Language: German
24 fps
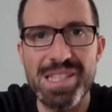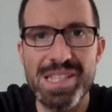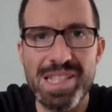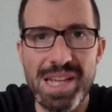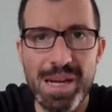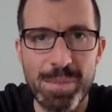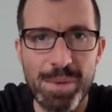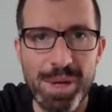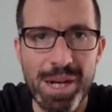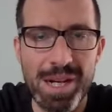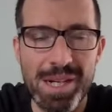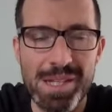ist
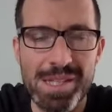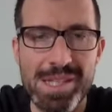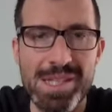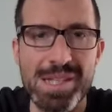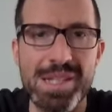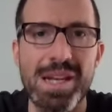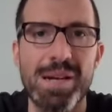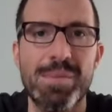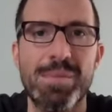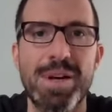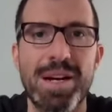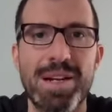ab
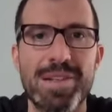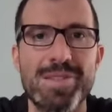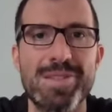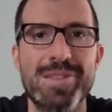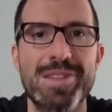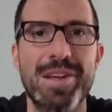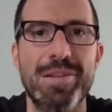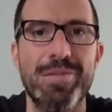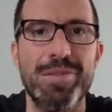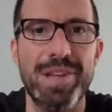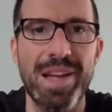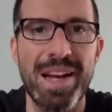18, ab
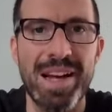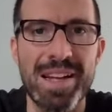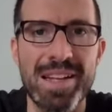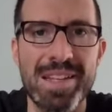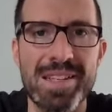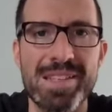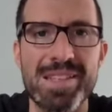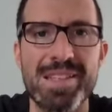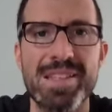18 darf ich alles,